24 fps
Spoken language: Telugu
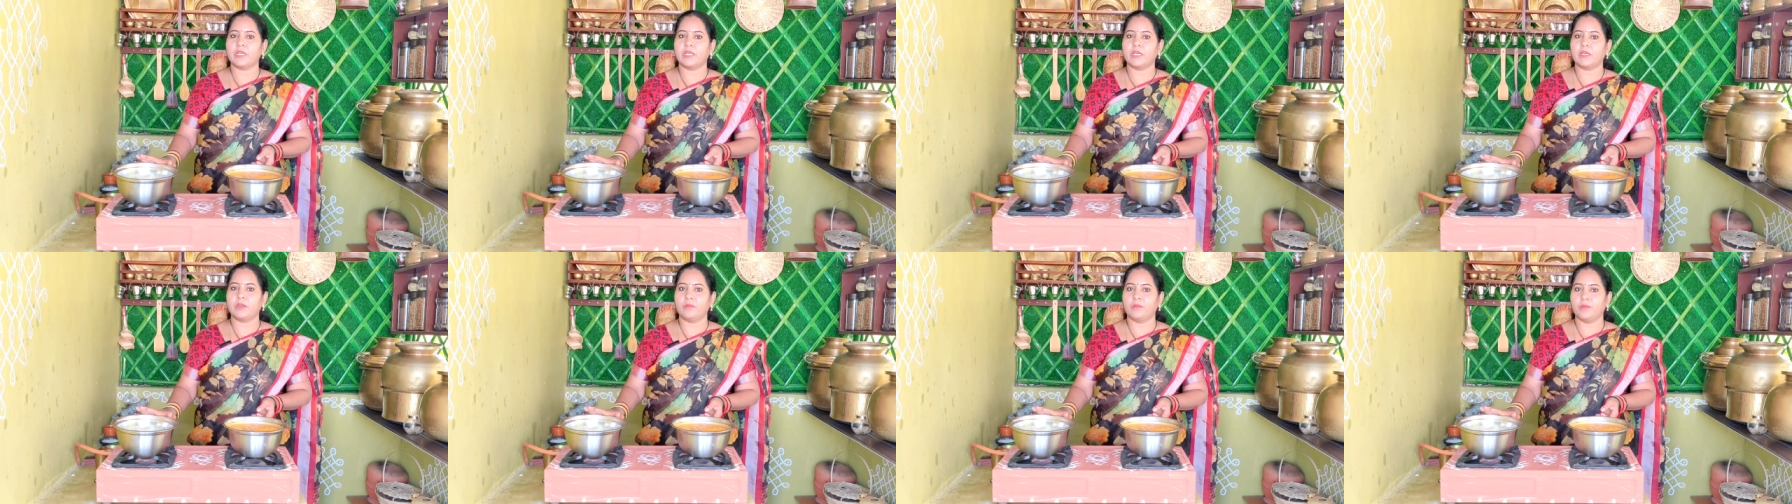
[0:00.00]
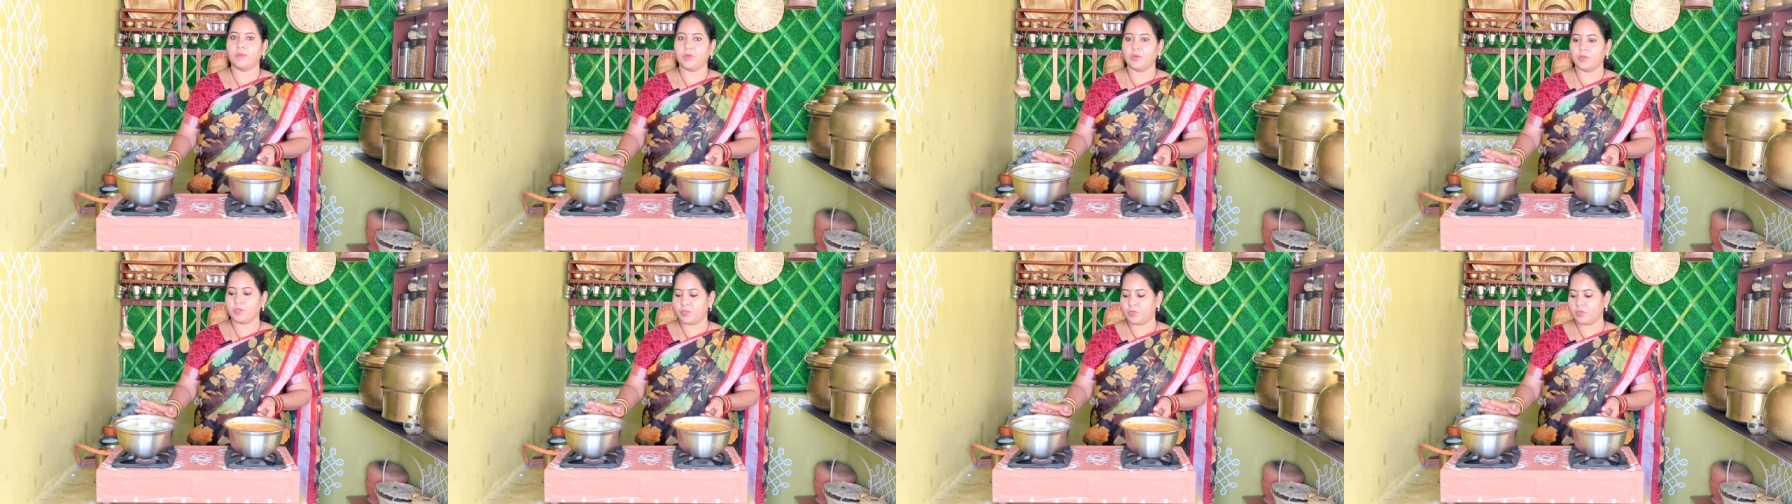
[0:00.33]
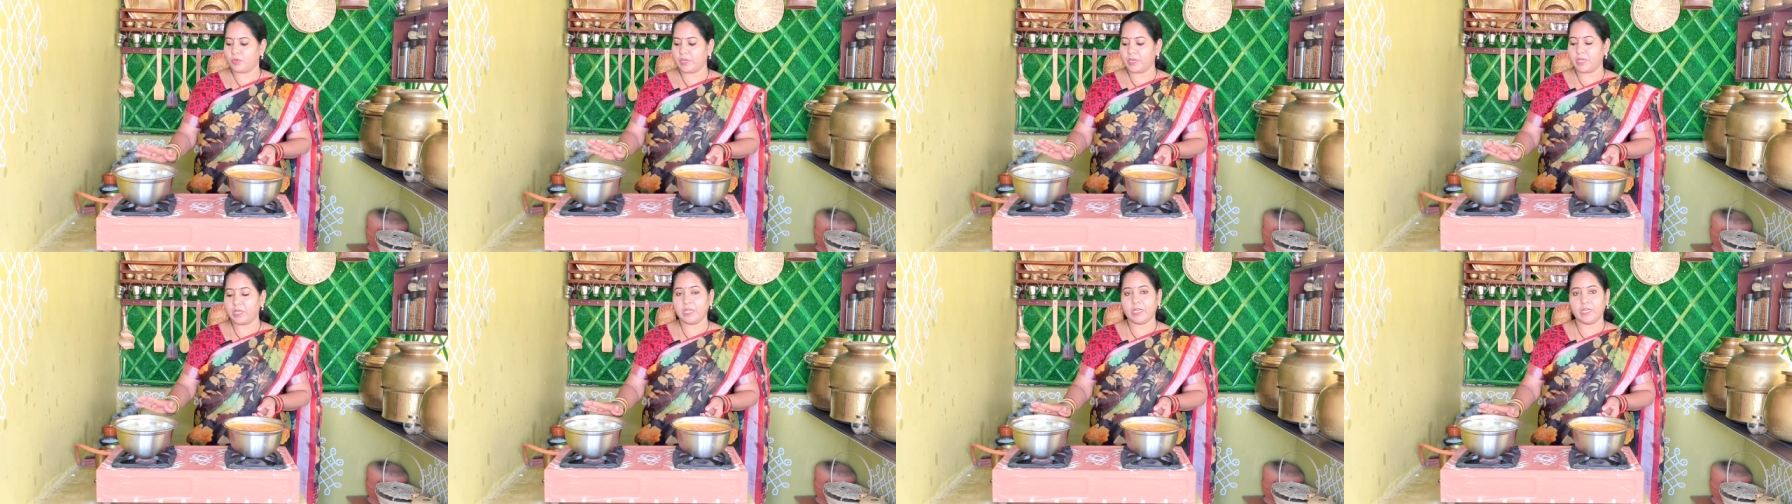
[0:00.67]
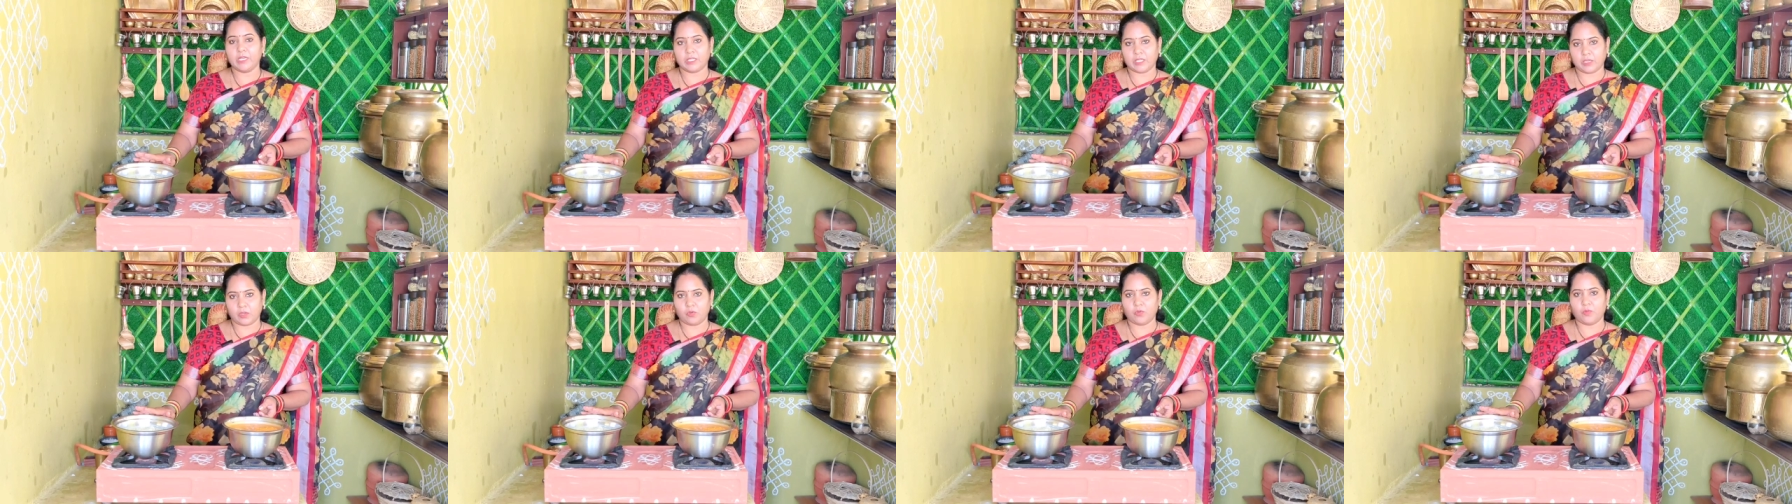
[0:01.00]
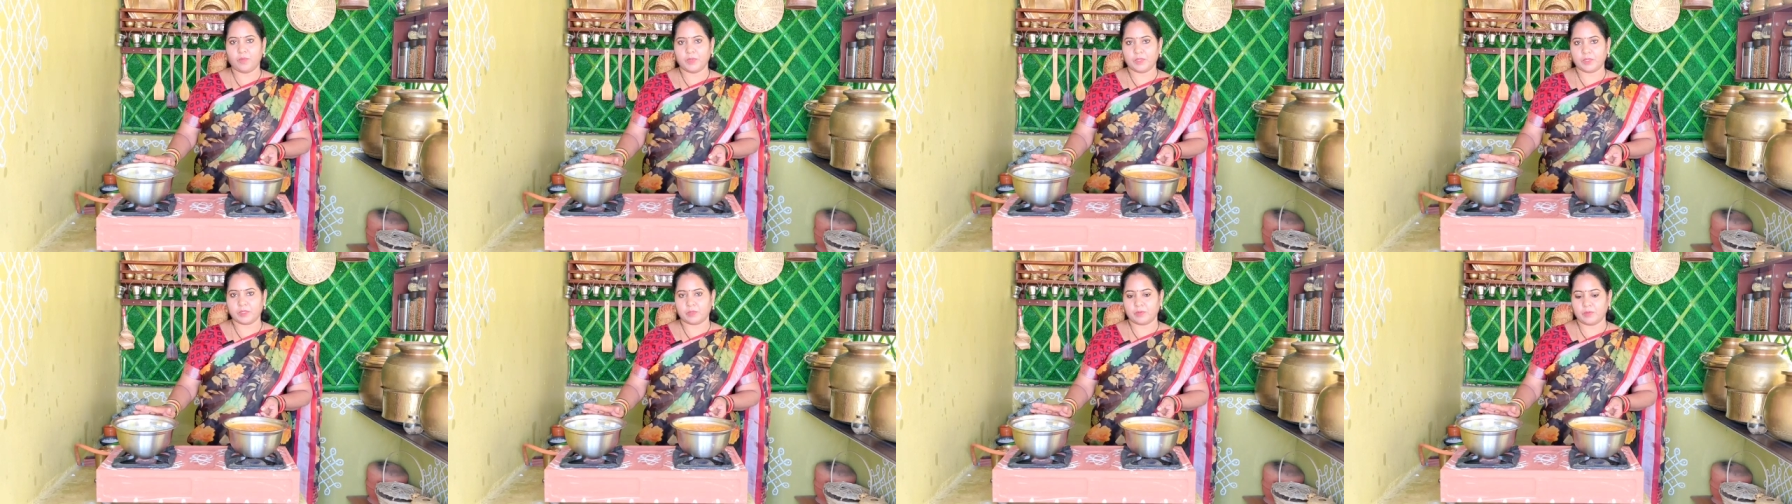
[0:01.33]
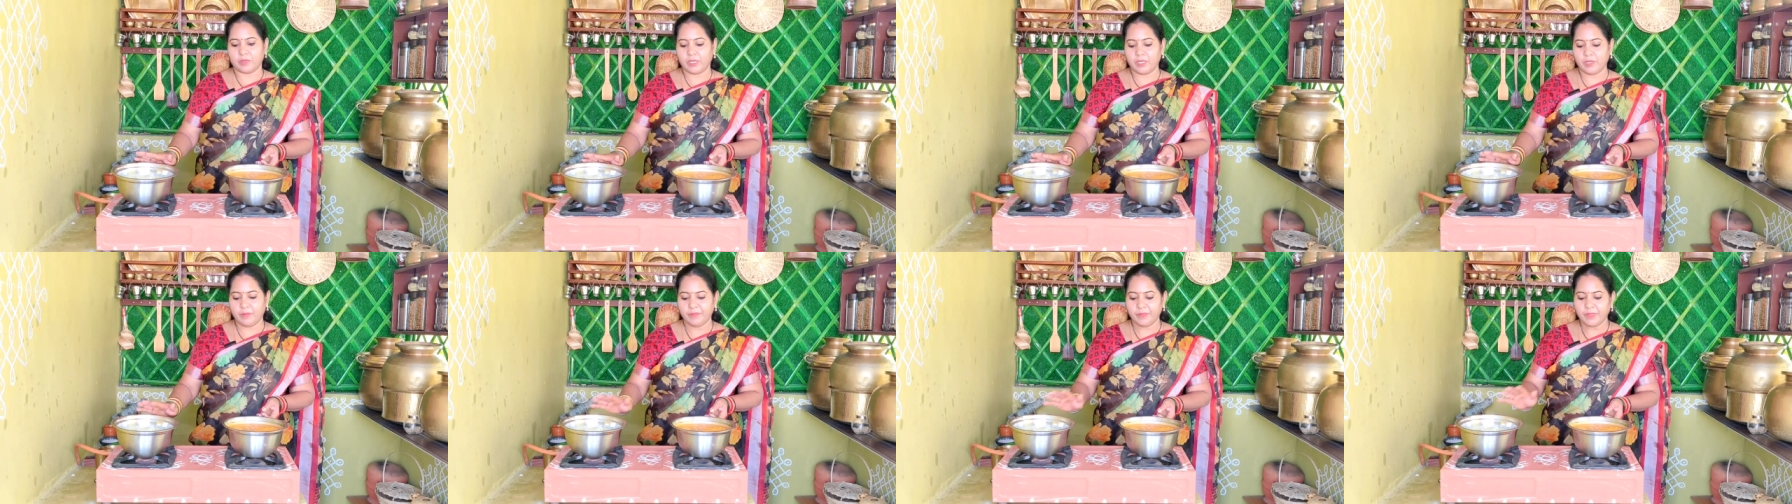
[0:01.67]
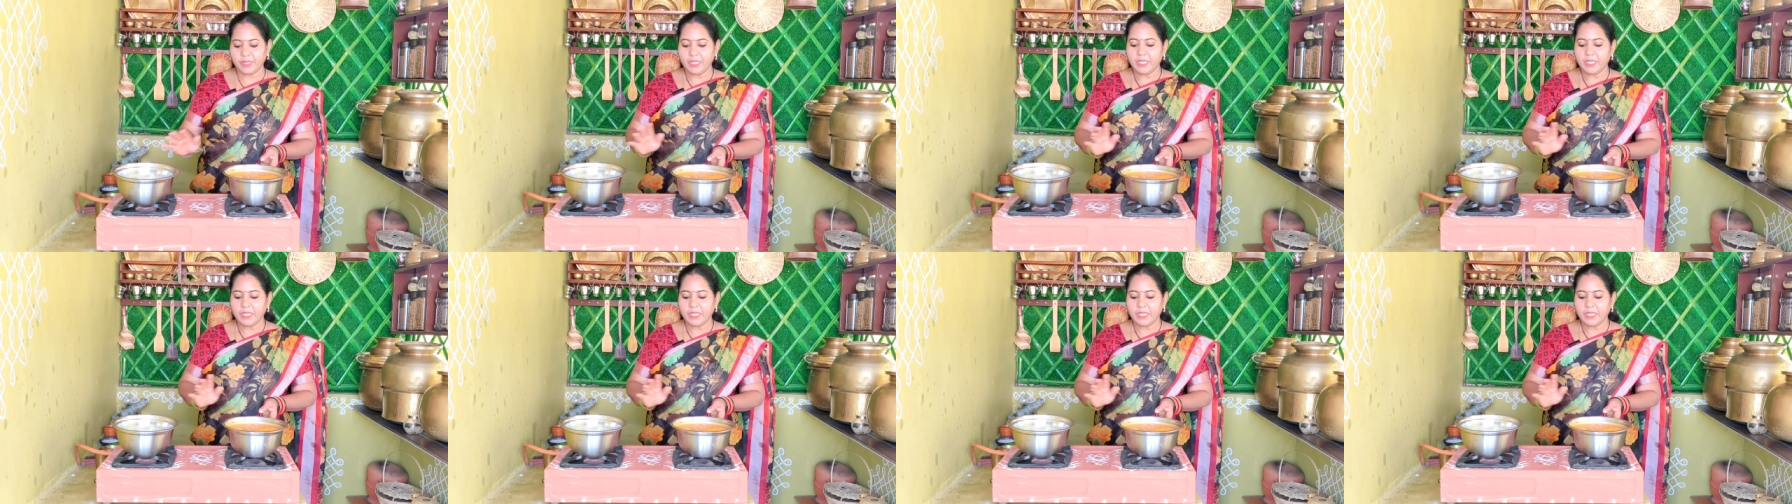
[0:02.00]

గట్టిగా రుబ్బుకోవచ్చు అంటే నీళ్ళు తక్కువ పోసుకుని